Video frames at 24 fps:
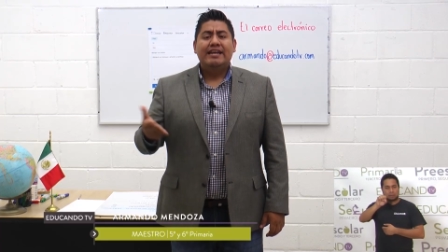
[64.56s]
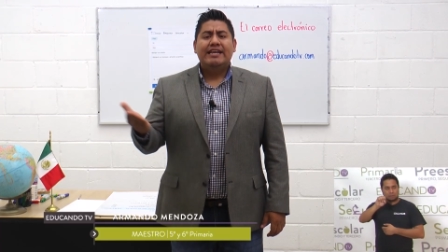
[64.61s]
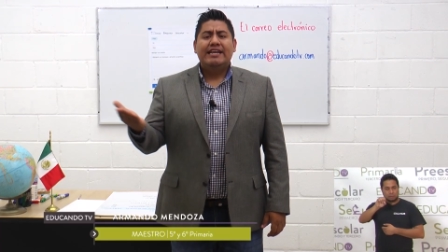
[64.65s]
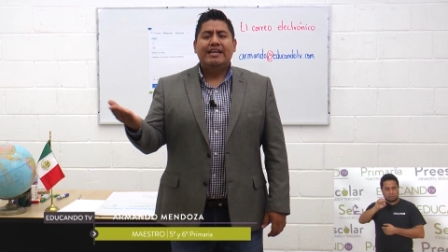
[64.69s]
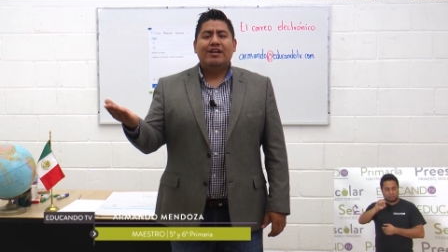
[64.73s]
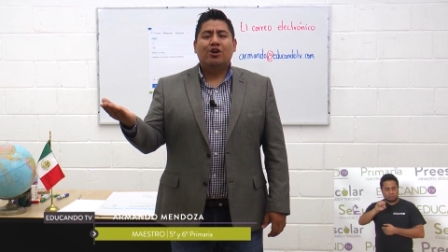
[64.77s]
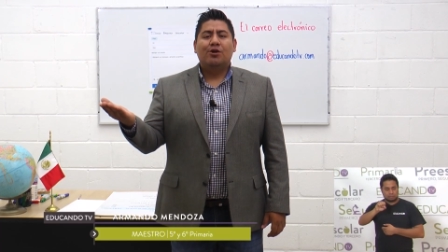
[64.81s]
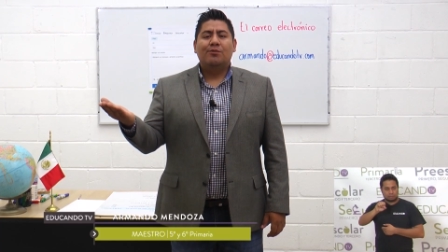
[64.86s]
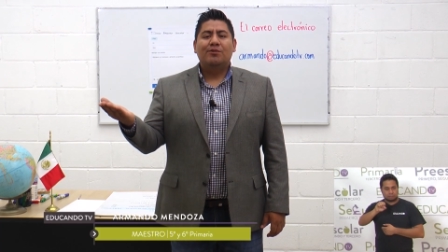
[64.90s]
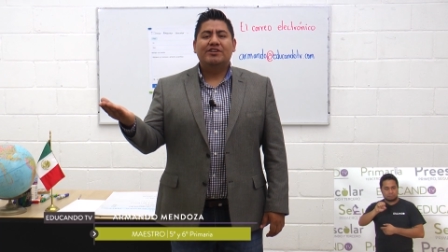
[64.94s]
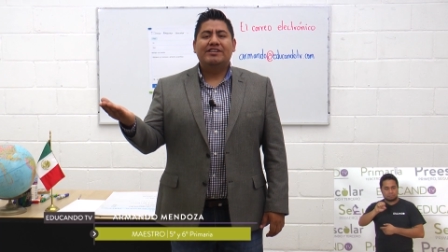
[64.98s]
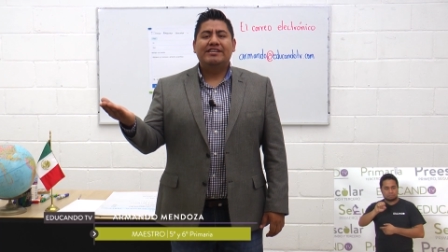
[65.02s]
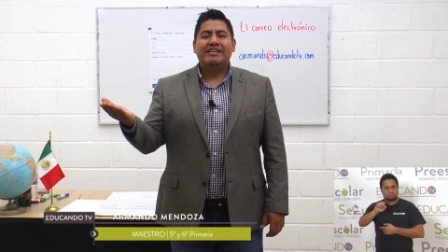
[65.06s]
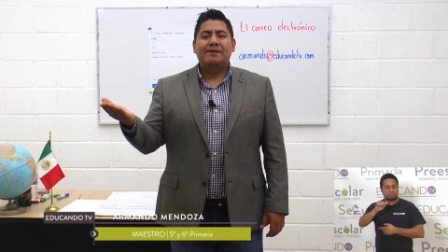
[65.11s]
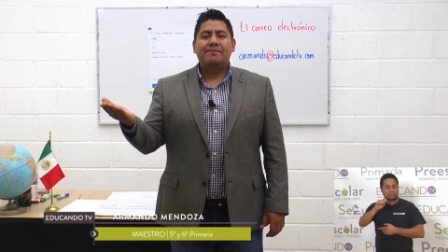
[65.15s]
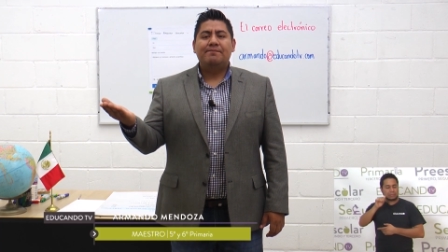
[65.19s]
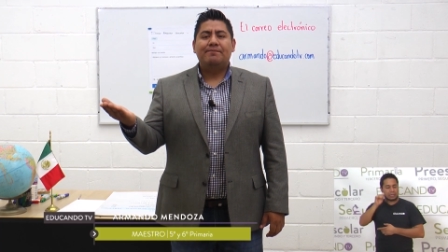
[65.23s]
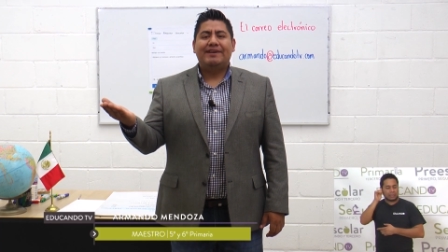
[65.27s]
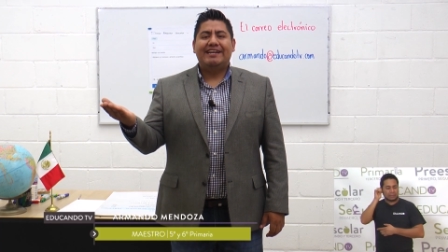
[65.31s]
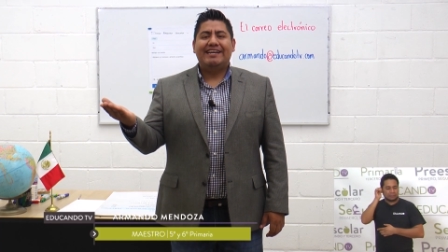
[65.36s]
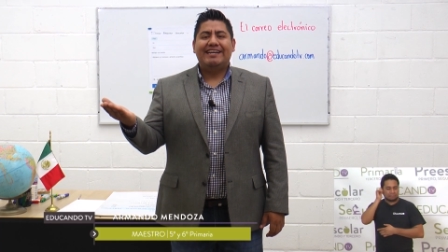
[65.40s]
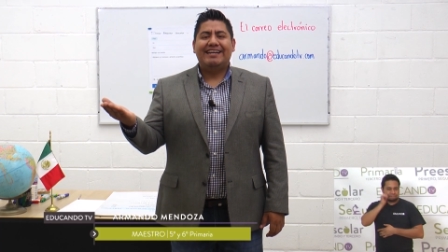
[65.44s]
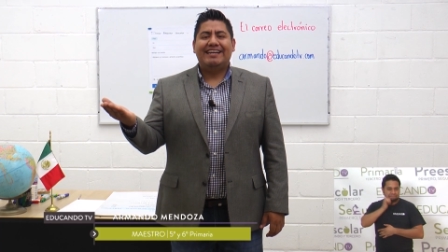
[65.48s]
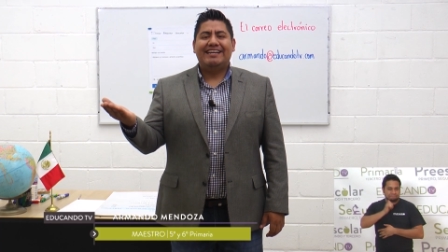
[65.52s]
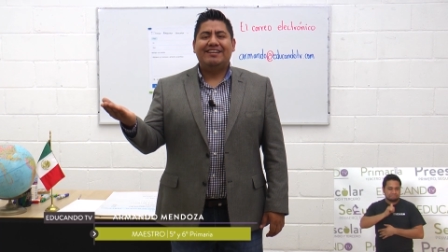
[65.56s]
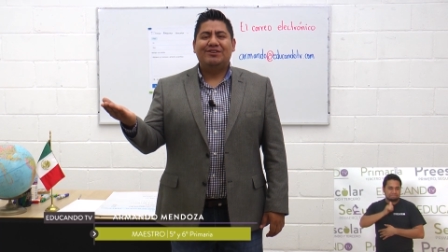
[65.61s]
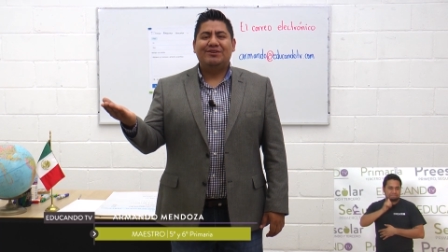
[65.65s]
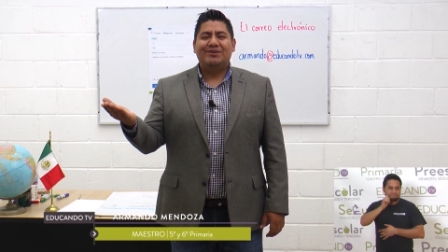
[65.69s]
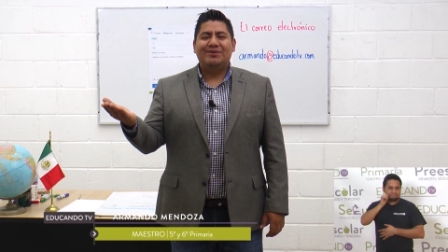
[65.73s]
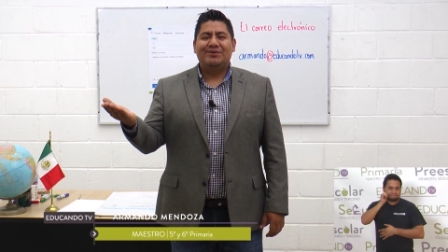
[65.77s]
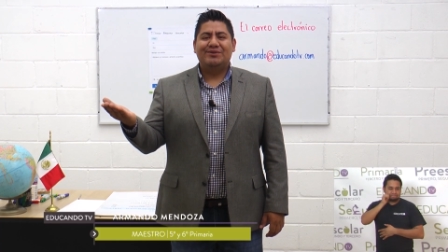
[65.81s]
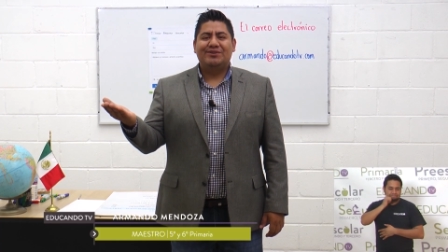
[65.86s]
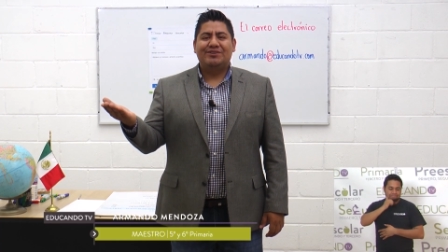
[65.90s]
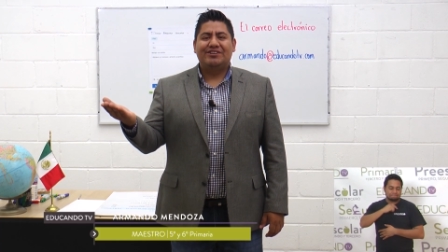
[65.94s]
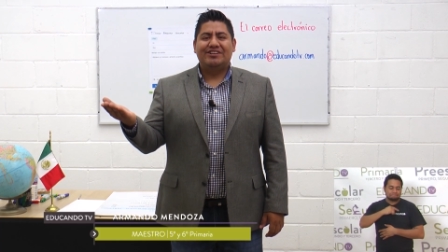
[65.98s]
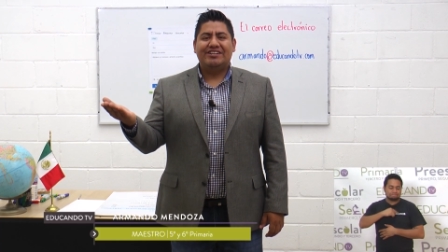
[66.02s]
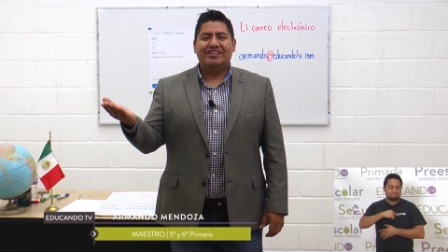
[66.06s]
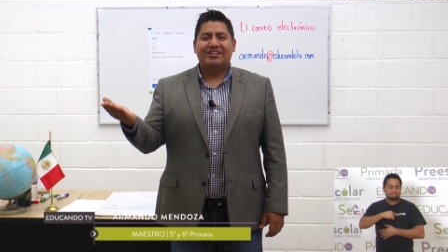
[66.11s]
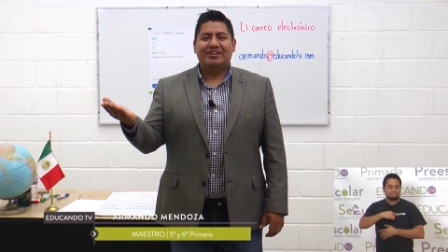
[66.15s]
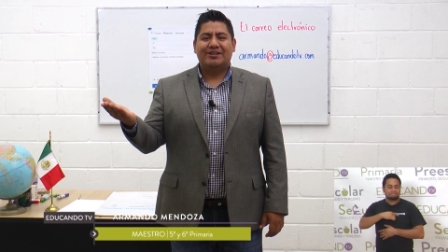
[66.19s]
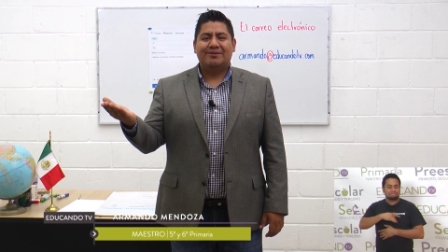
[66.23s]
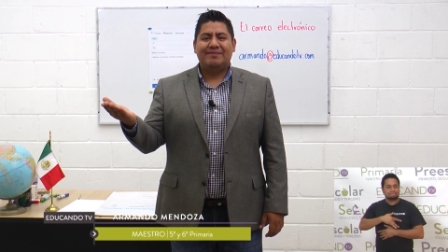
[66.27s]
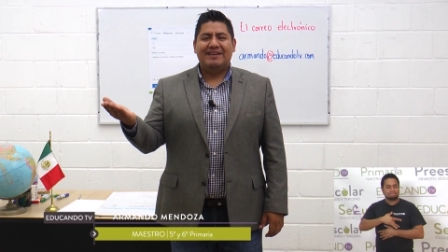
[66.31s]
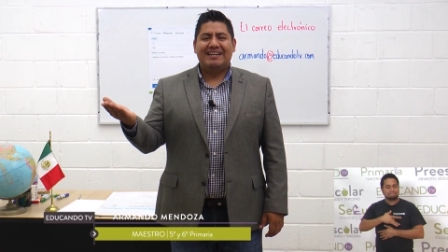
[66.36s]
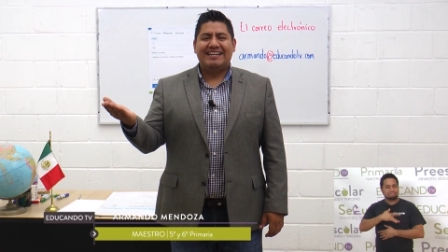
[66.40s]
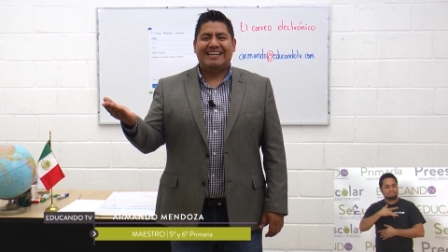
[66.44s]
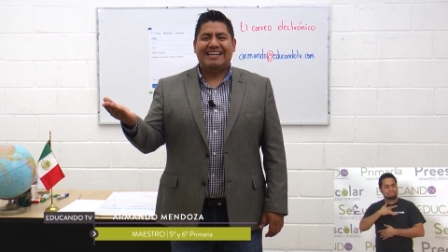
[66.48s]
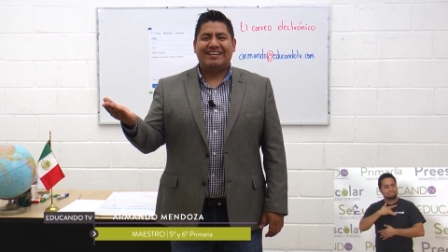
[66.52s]
y como siempre es un gusto
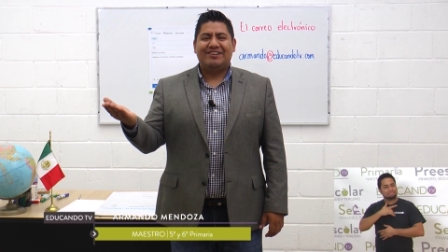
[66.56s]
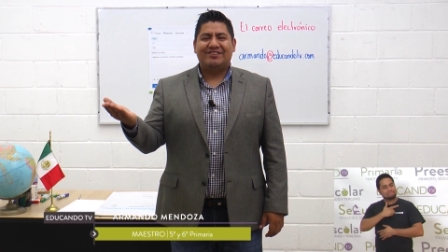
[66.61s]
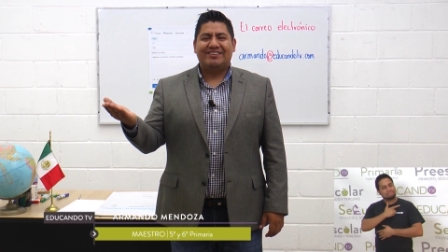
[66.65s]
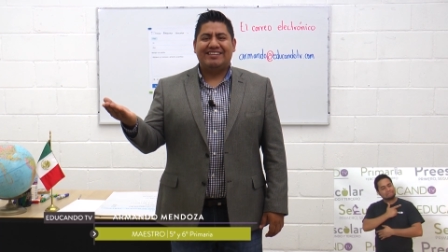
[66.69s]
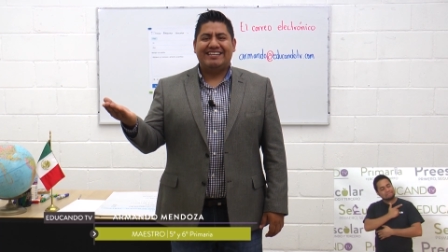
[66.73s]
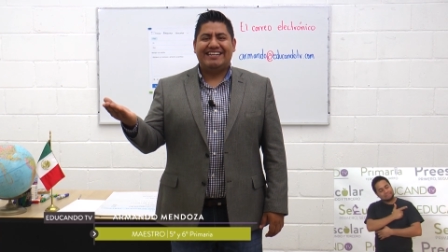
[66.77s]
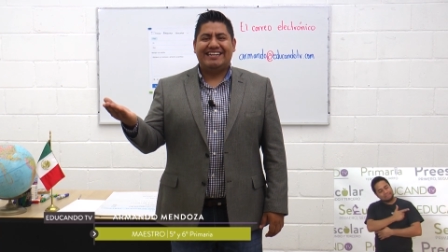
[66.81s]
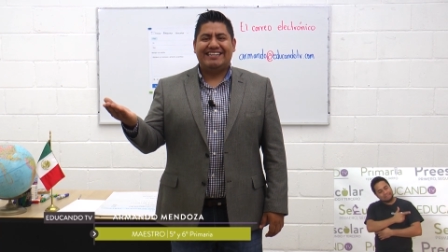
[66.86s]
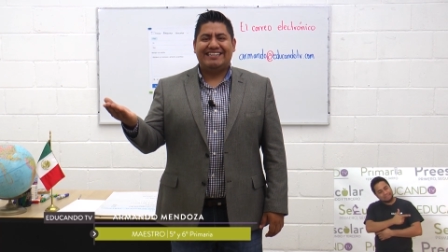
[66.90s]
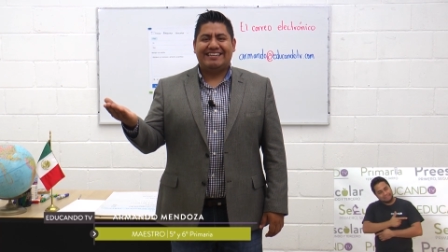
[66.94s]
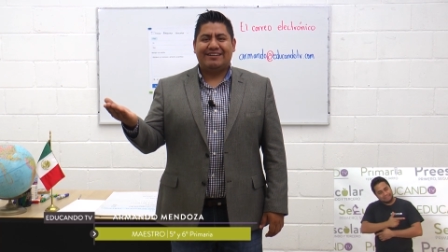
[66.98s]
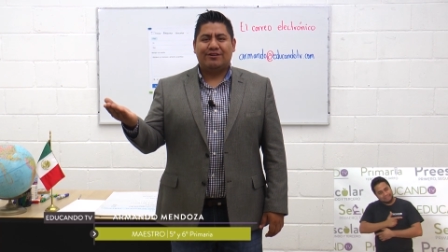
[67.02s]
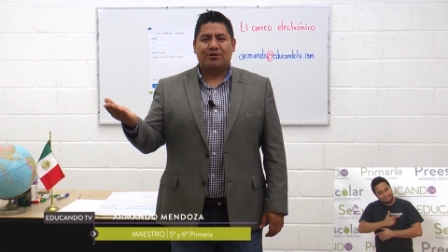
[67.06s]
enorme el que nos sigas